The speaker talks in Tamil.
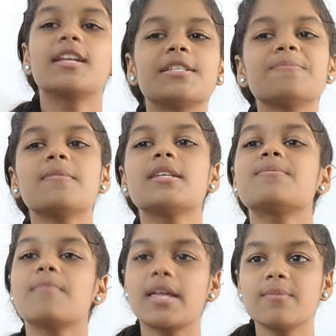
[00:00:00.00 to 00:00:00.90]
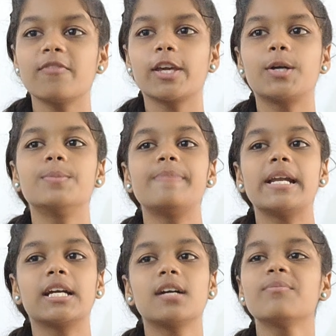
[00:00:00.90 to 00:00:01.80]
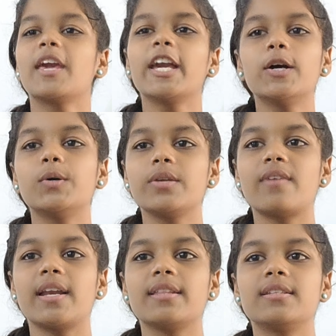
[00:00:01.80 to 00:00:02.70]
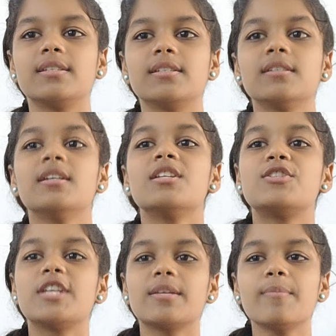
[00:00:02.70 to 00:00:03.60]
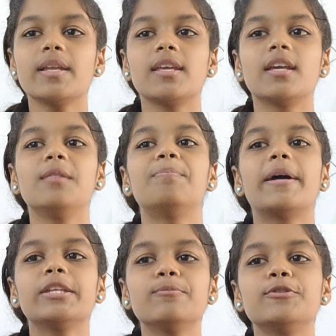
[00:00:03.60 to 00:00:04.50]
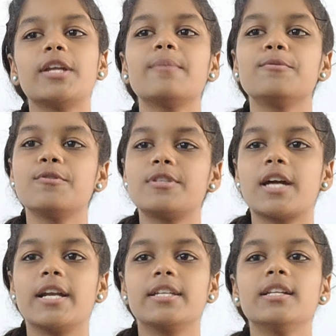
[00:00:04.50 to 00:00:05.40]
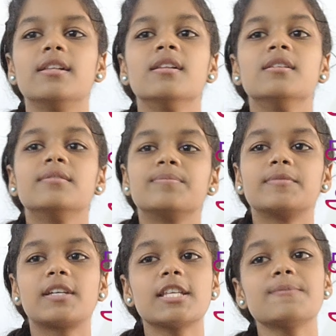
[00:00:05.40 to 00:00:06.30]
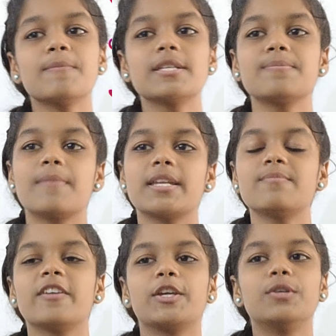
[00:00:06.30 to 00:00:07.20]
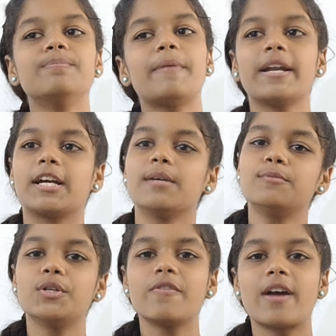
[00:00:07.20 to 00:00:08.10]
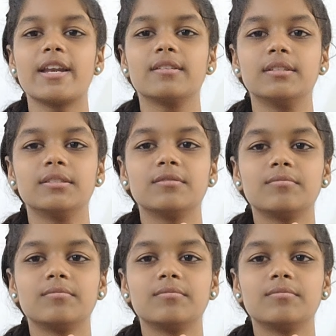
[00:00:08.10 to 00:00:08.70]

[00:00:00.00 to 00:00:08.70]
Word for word: கிறிஸ்துமஸ் மரம் வைக்கும் பழக்கம் எங்கு உருவானது ஜெர்மனியில் பதிமூணாம் நூற்றாண்டில் கிறிஸ்துமஸ் மரம் வைக்கும் பழக்கம் உருவானது